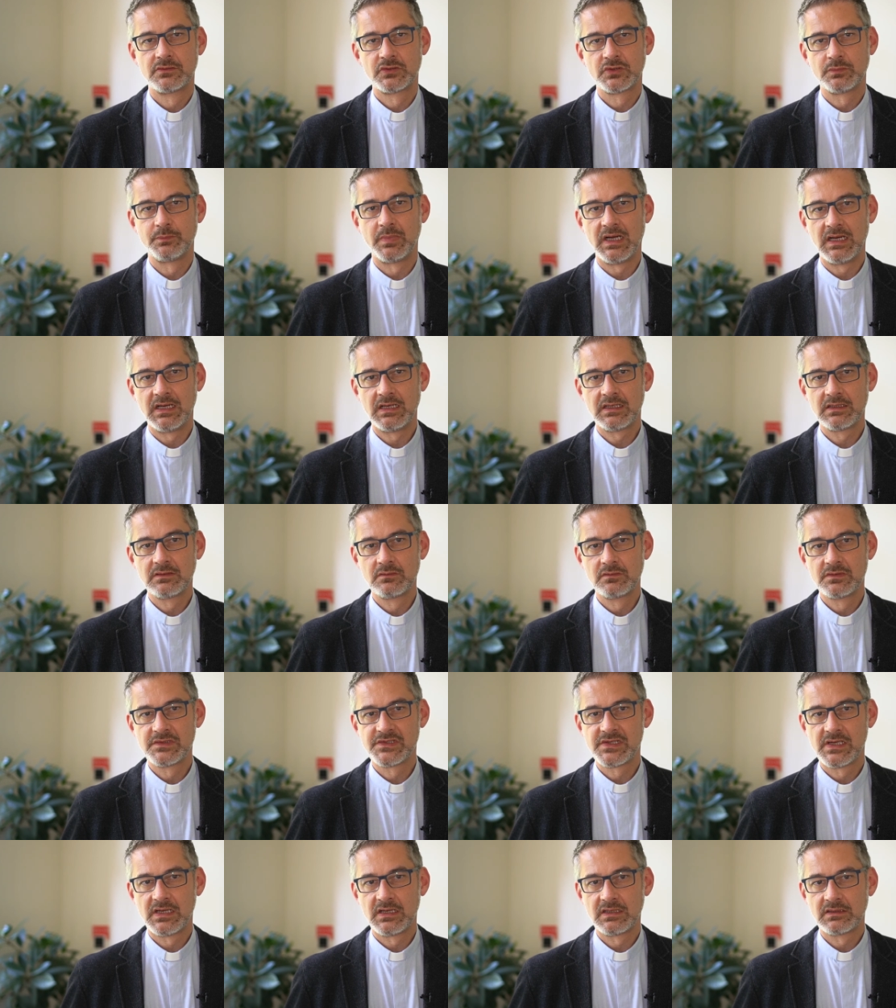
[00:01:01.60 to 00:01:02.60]
Sparen
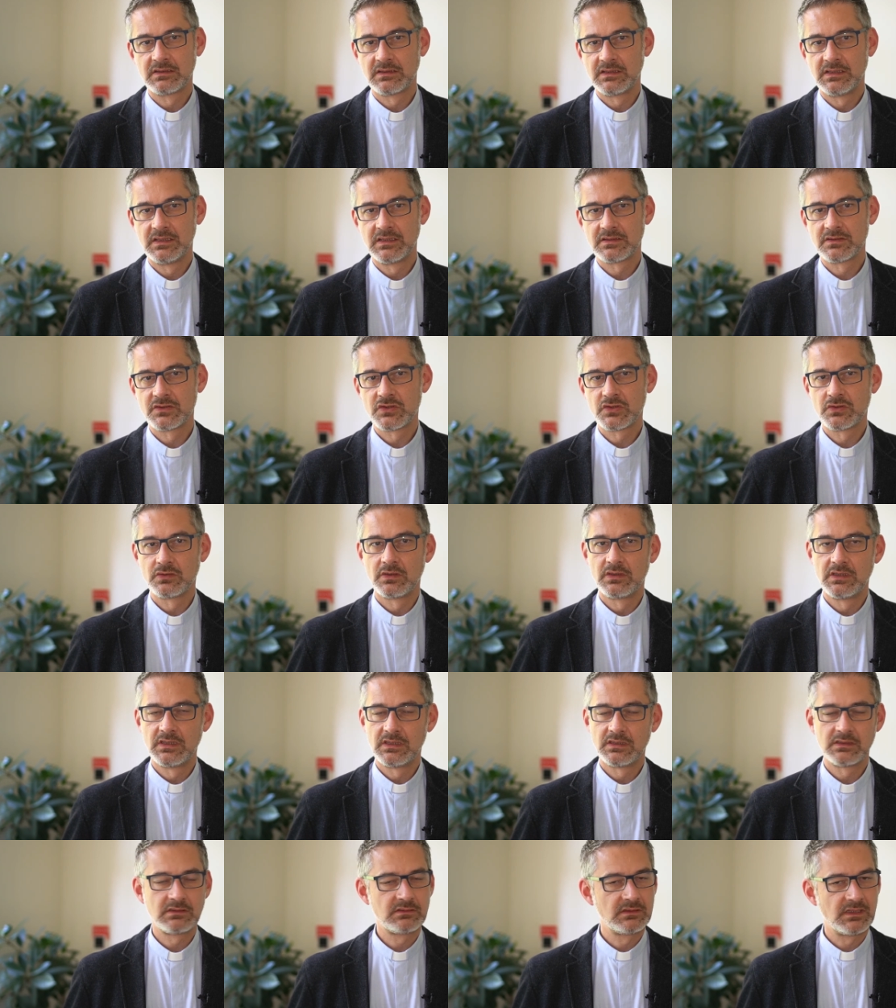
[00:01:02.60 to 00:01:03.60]
und sagen,
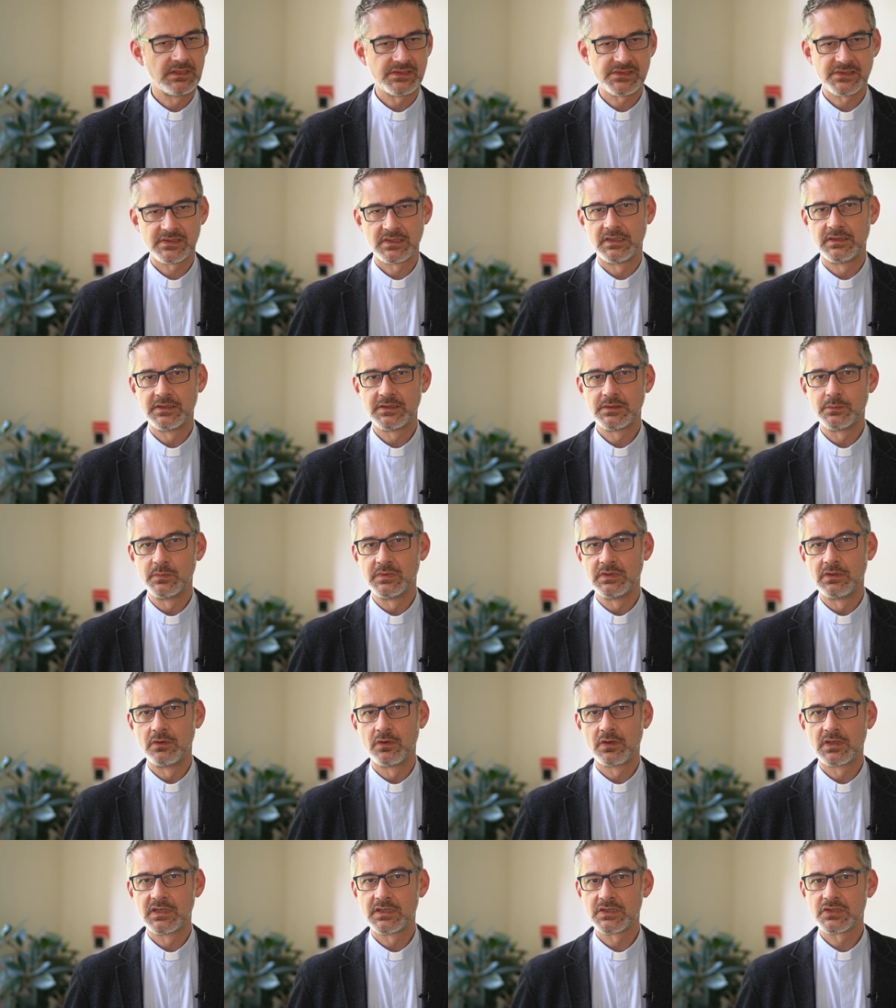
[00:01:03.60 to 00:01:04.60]
Kirchensteuer, das kann ich mir
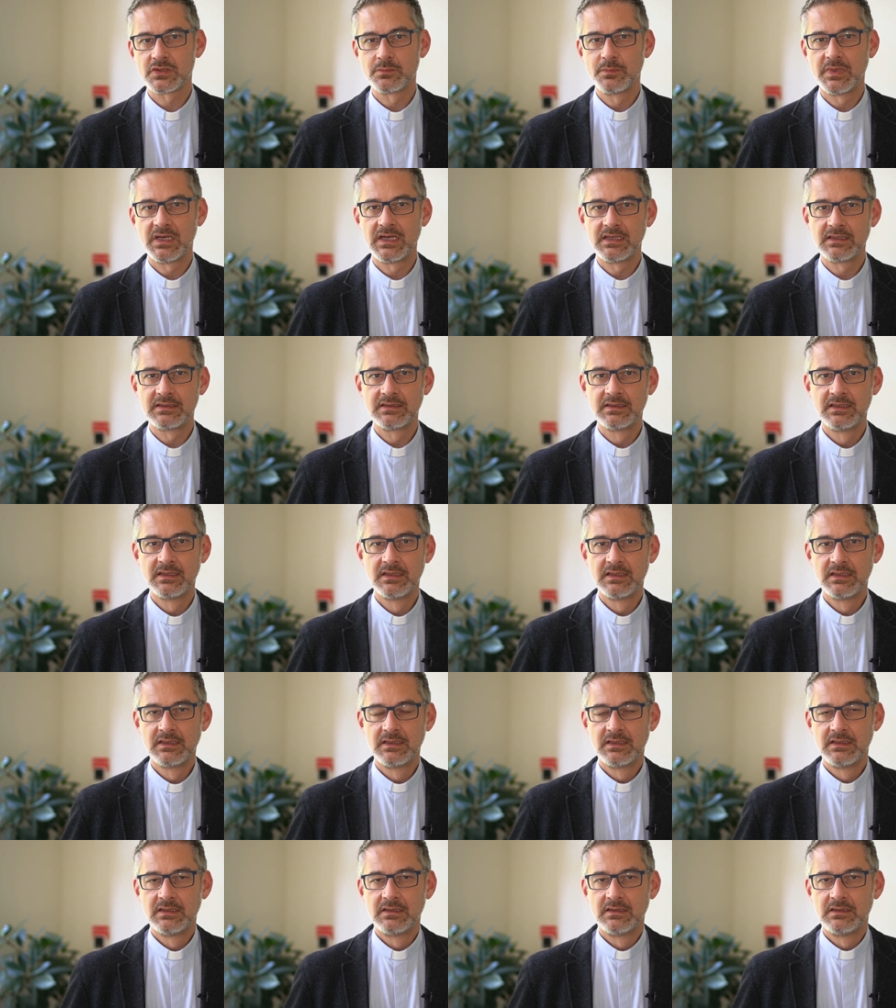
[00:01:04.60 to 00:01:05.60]
locker sparen,
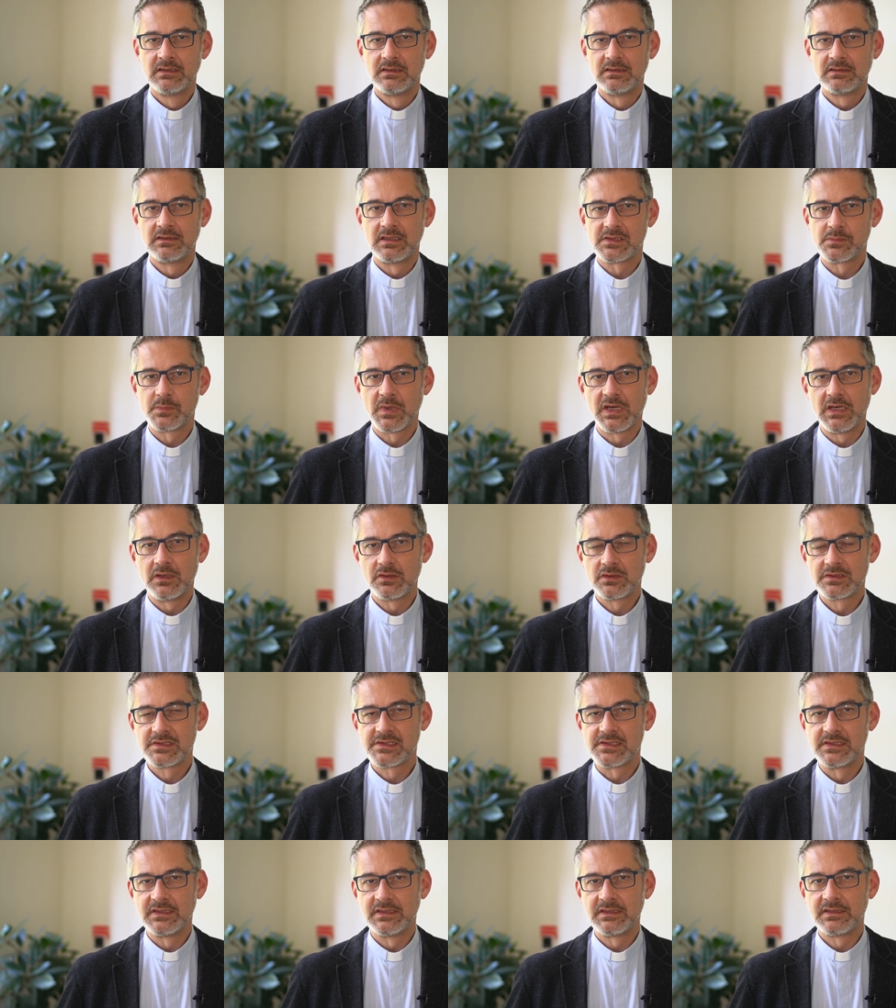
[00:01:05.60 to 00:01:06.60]
das braucht
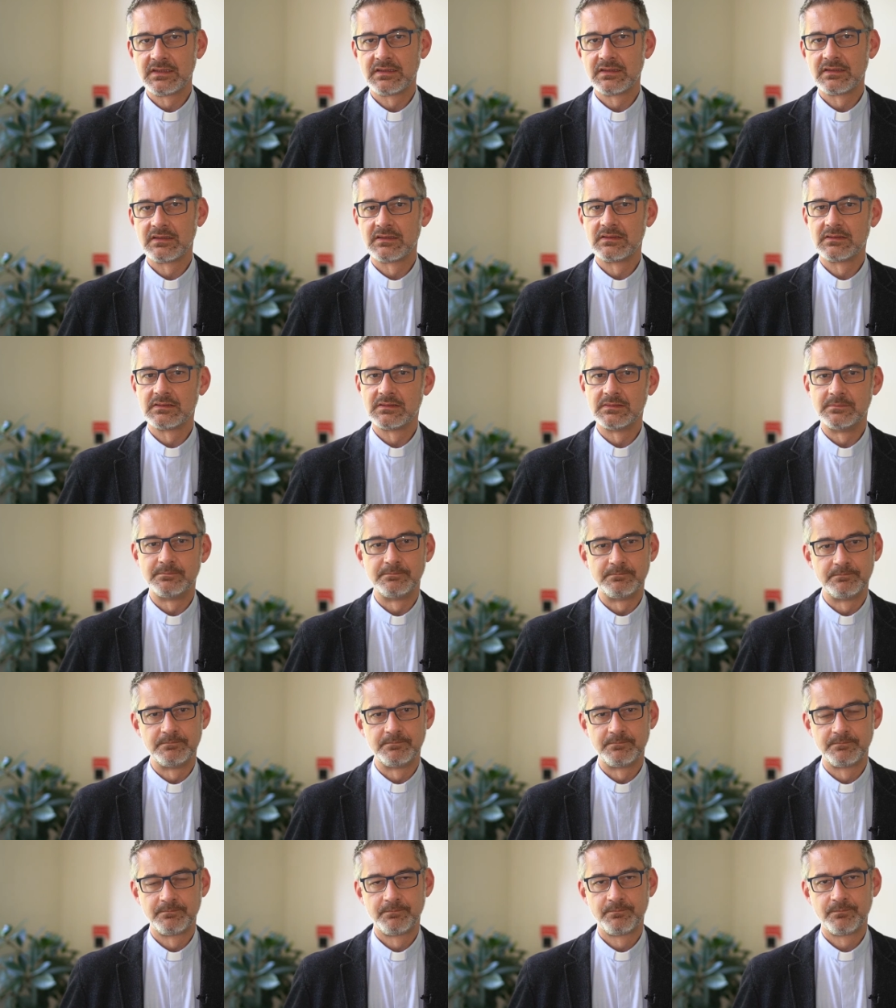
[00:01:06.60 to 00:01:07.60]
es nicht,
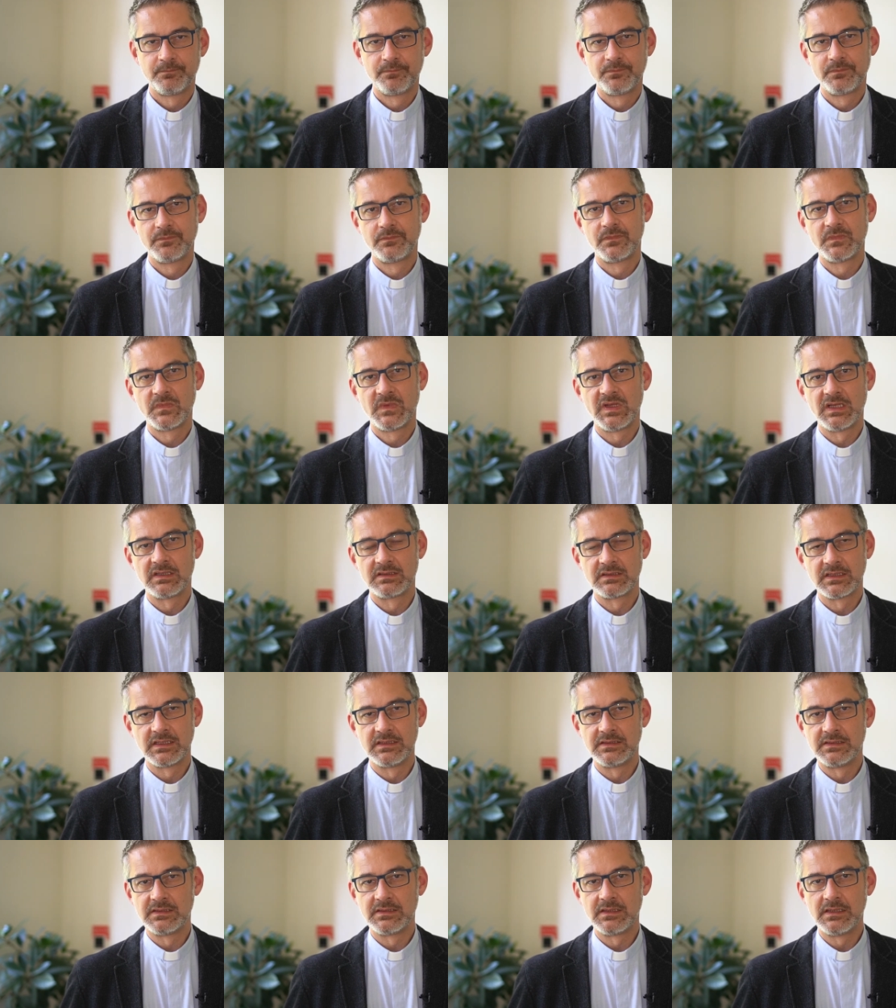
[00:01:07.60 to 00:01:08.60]
ähm, da
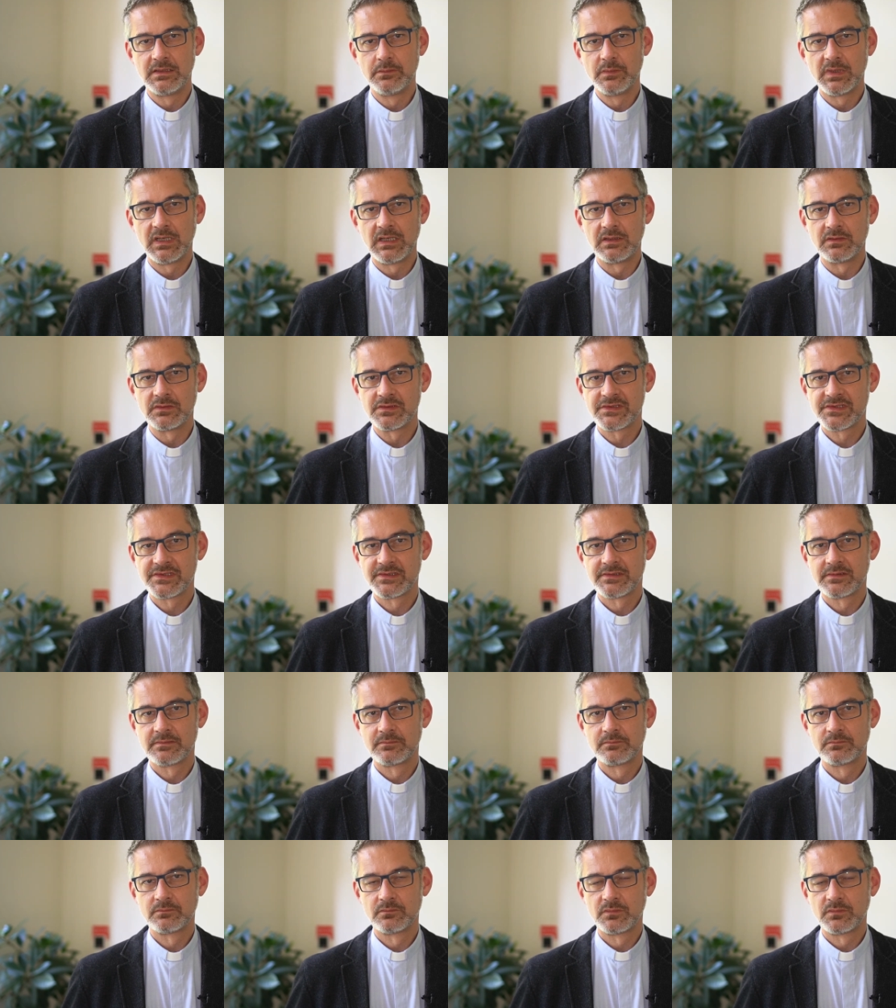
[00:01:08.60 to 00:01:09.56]
trete ich lieber aus.